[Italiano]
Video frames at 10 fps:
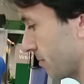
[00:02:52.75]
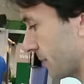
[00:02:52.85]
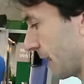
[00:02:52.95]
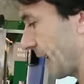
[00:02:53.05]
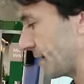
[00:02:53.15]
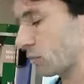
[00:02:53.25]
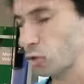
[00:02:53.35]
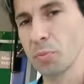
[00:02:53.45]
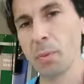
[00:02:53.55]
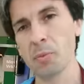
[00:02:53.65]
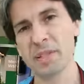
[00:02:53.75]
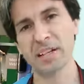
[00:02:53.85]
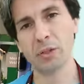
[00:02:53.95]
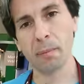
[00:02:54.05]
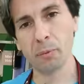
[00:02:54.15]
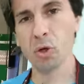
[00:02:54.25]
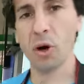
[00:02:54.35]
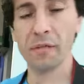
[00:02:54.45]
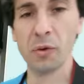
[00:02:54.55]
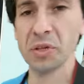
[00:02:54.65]
rende tutto un po' più pesante, un po' più
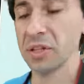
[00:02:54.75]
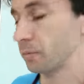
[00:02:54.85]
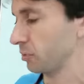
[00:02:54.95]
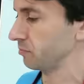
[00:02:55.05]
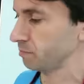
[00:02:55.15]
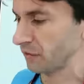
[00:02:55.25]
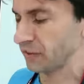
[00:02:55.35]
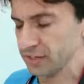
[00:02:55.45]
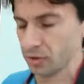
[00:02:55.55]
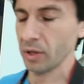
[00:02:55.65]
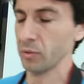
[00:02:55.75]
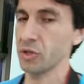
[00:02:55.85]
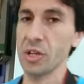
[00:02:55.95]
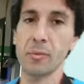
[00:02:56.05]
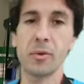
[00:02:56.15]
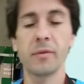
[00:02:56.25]
goffo, quindi preferisco, ecco diciamo,